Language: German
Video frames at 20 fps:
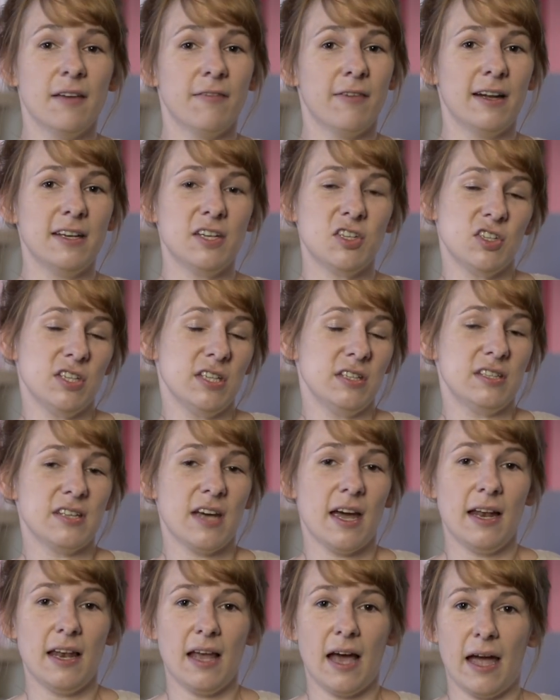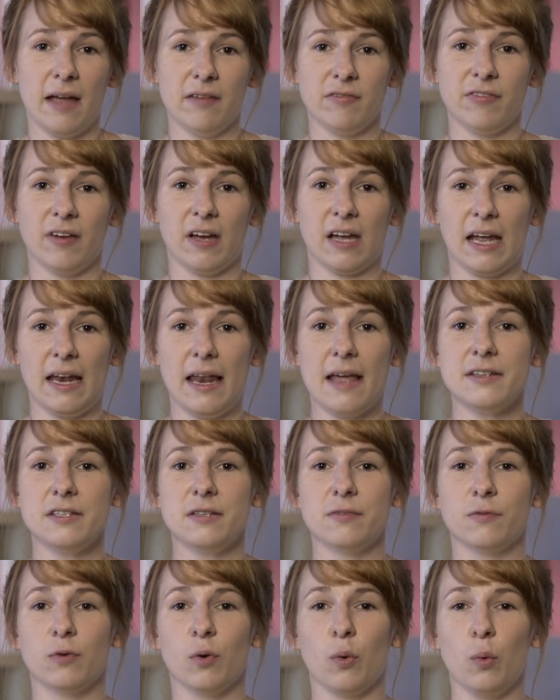weil die Schnittteile einfach
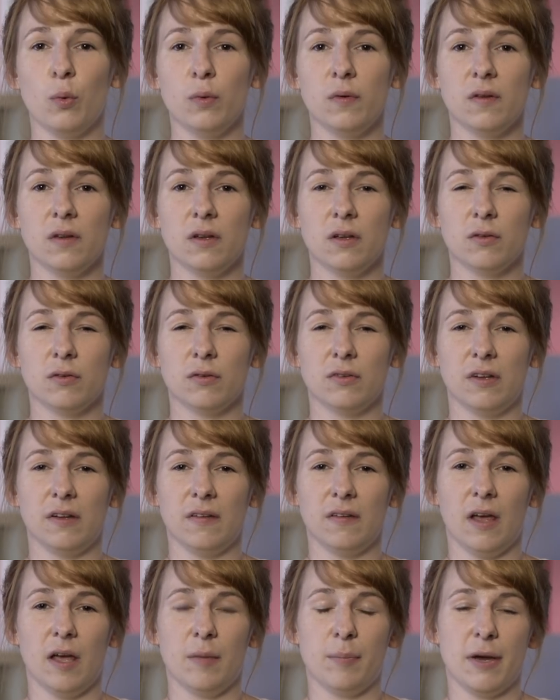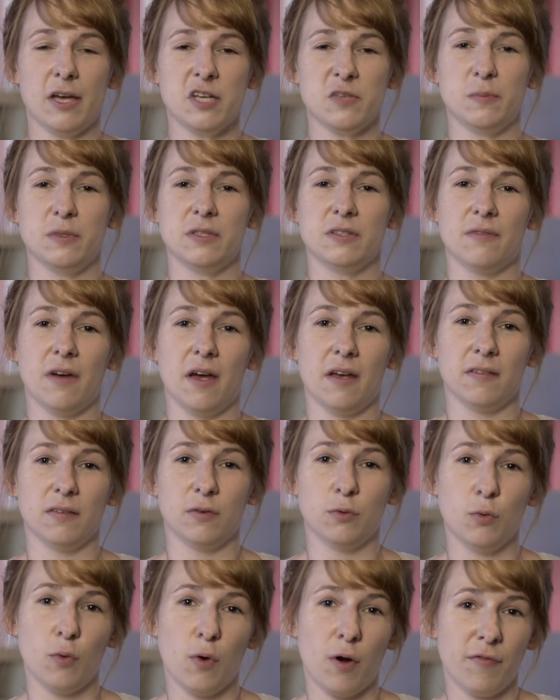relativ groß sind und deshalb beispielsweise
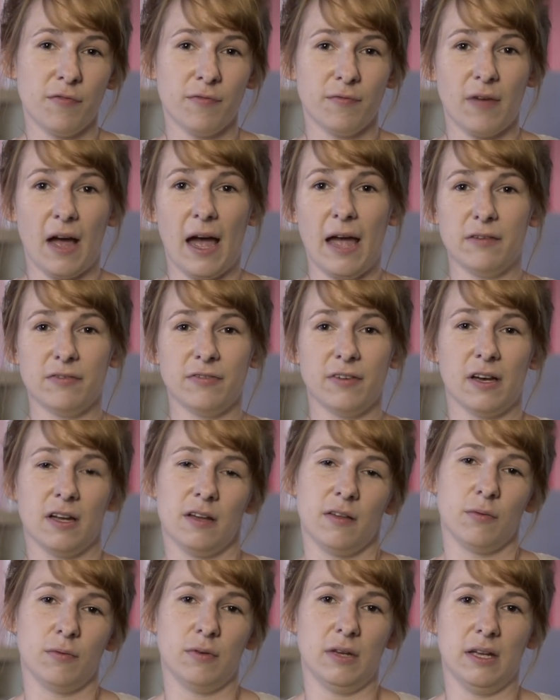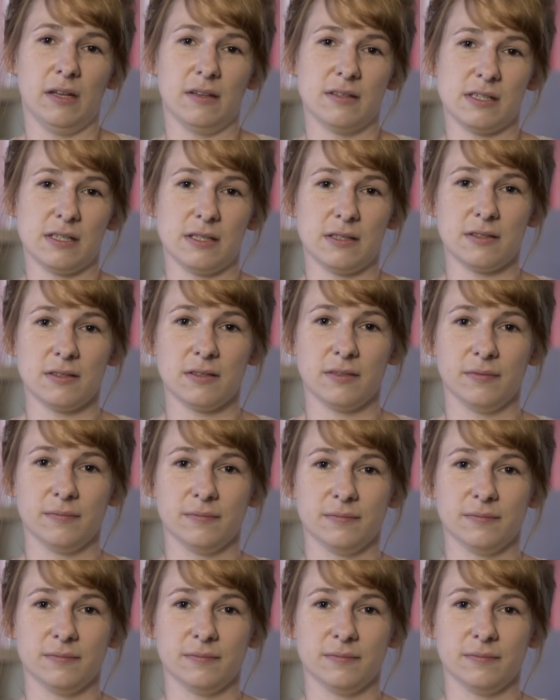Kurven einfacher zu nähen sind.